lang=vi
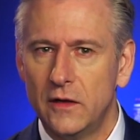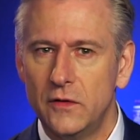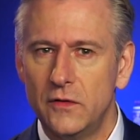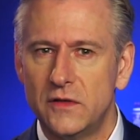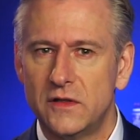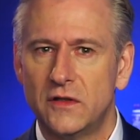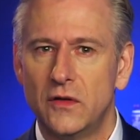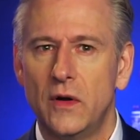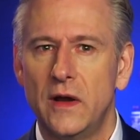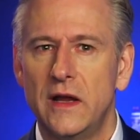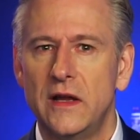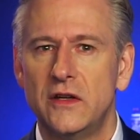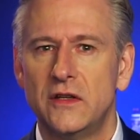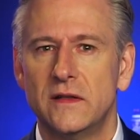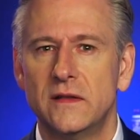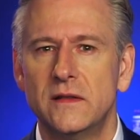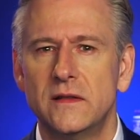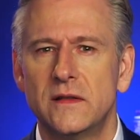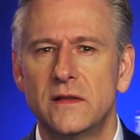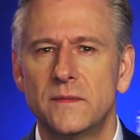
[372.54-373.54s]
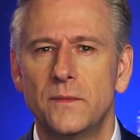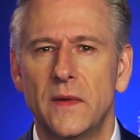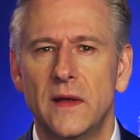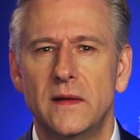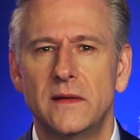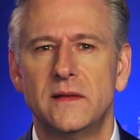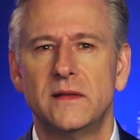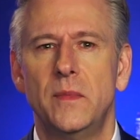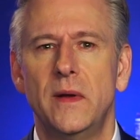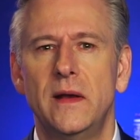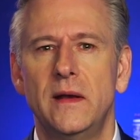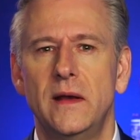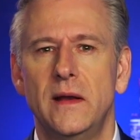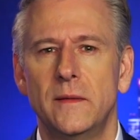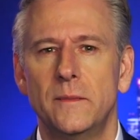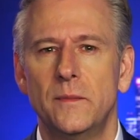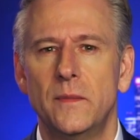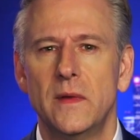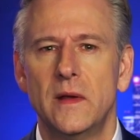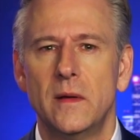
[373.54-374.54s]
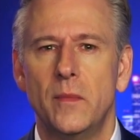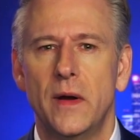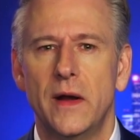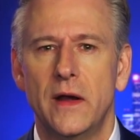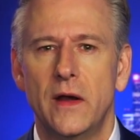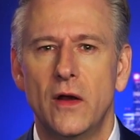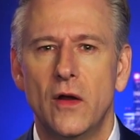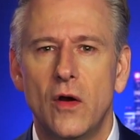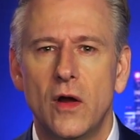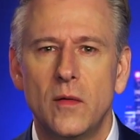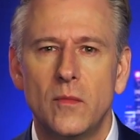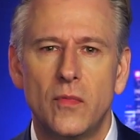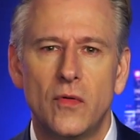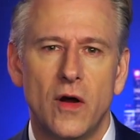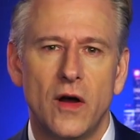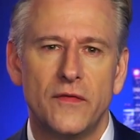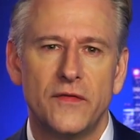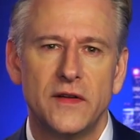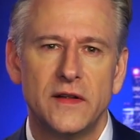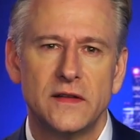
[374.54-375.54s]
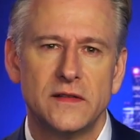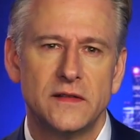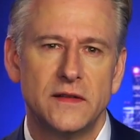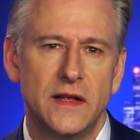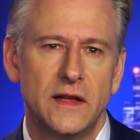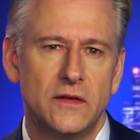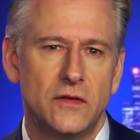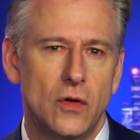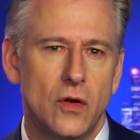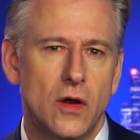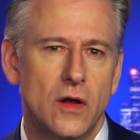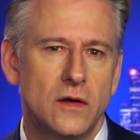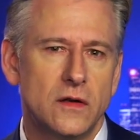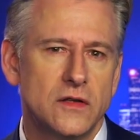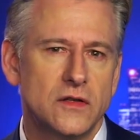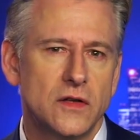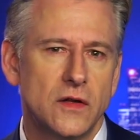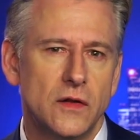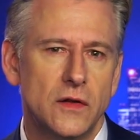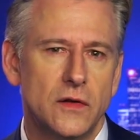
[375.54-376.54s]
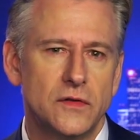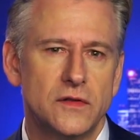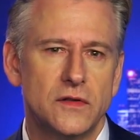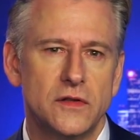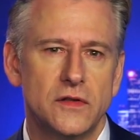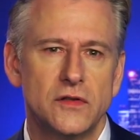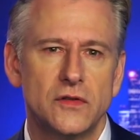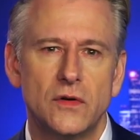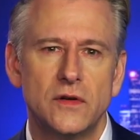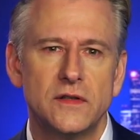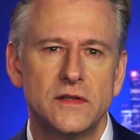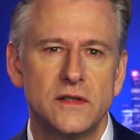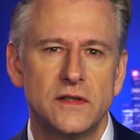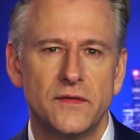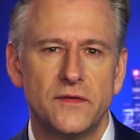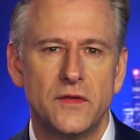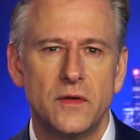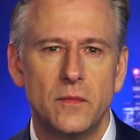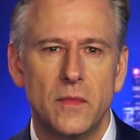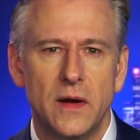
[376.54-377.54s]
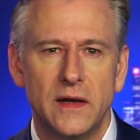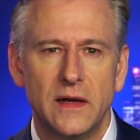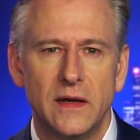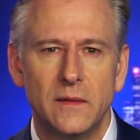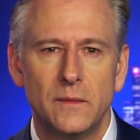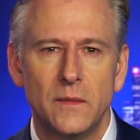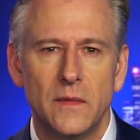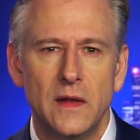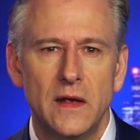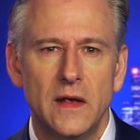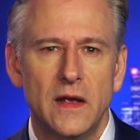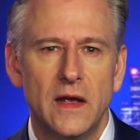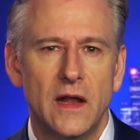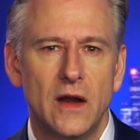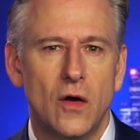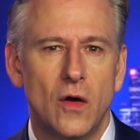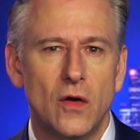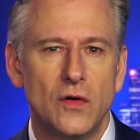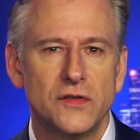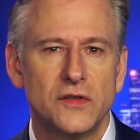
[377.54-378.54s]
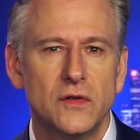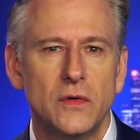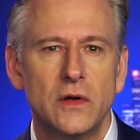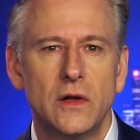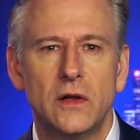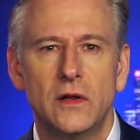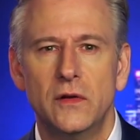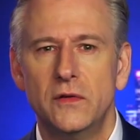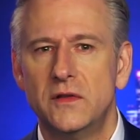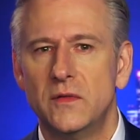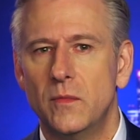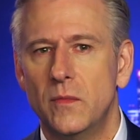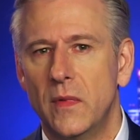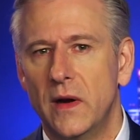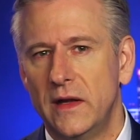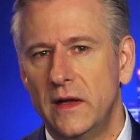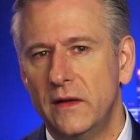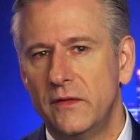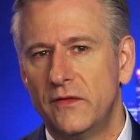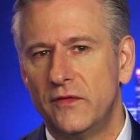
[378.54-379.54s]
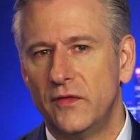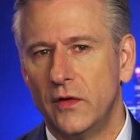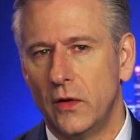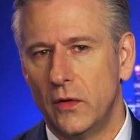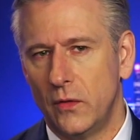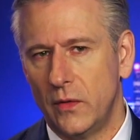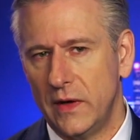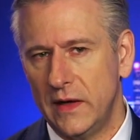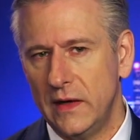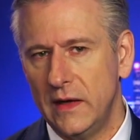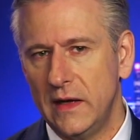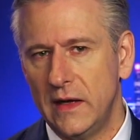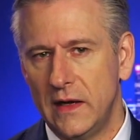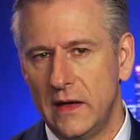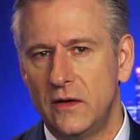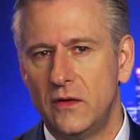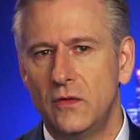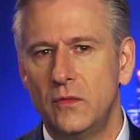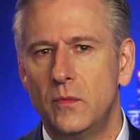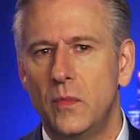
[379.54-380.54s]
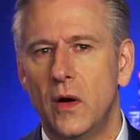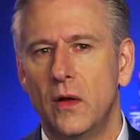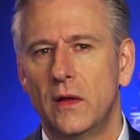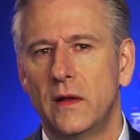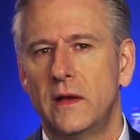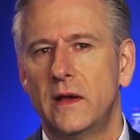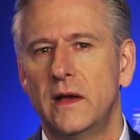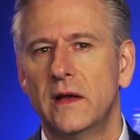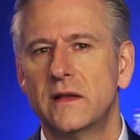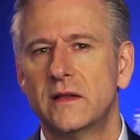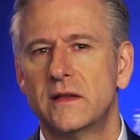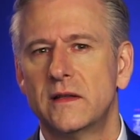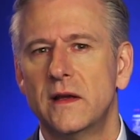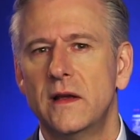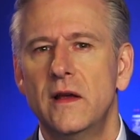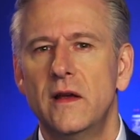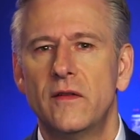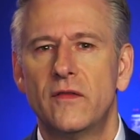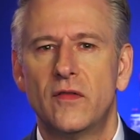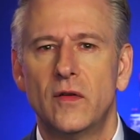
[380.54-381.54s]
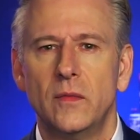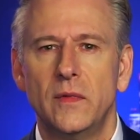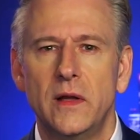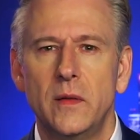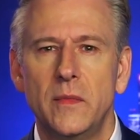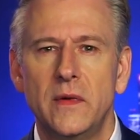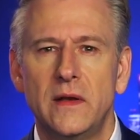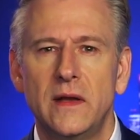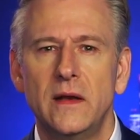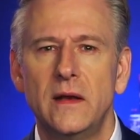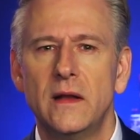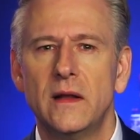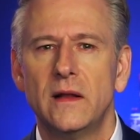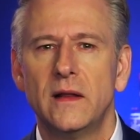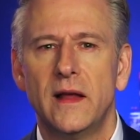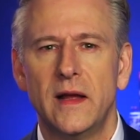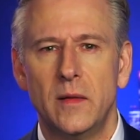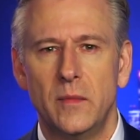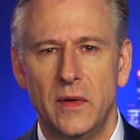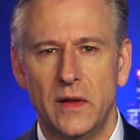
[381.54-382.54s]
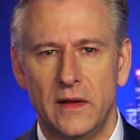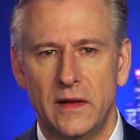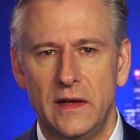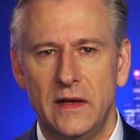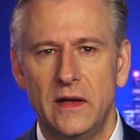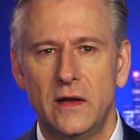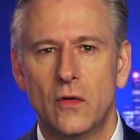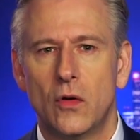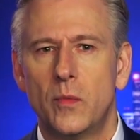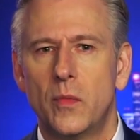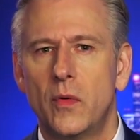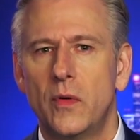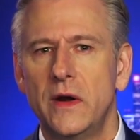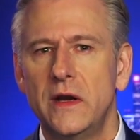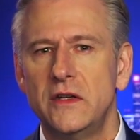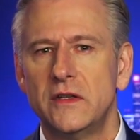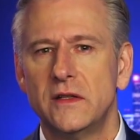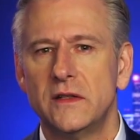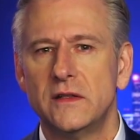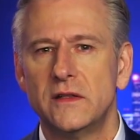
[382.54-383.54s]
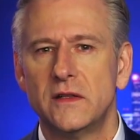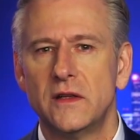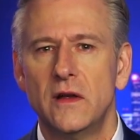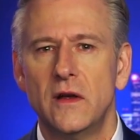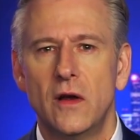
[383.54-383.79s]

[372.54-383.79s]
Nó bao gồm các khoản quyên tặng và chi tiêu của các tổ chức phi lợi nhuận mà không tiết lộ nguồn tiền. Nó cũng bao gồm dòng tiền chảy vào chính trị từ các công ty trách nhiệm hữu hạn hoạt động như các công ty ma.